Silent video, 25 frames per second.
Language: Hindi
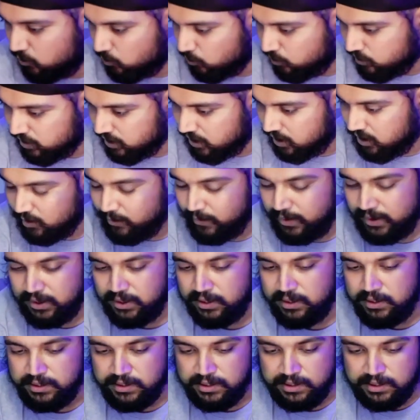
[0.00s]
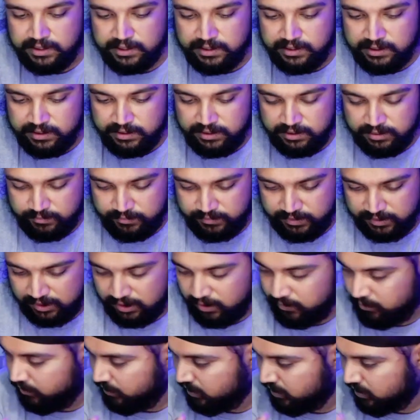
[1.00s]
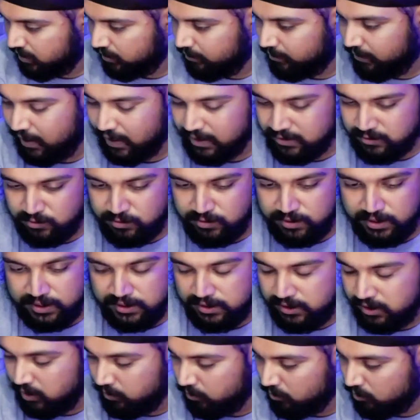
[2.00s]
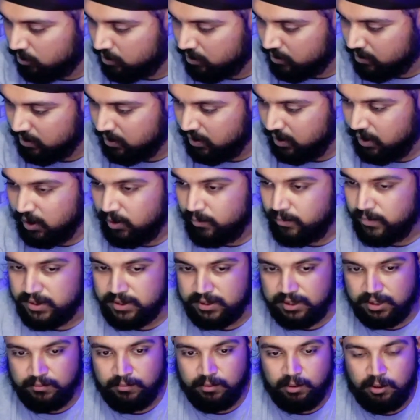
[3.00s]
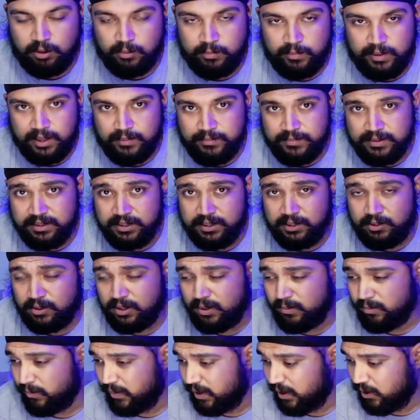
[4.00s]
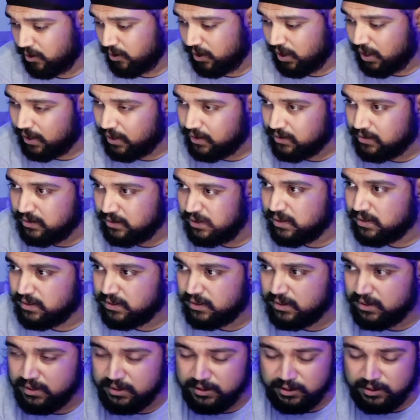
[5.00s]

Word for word: ये मैंने लिया है मतलब मैंने बैगजोन गए थे हम लोग पिछले व्लॉग में आपने देखा होगा मैं और नागे सी एस गए थे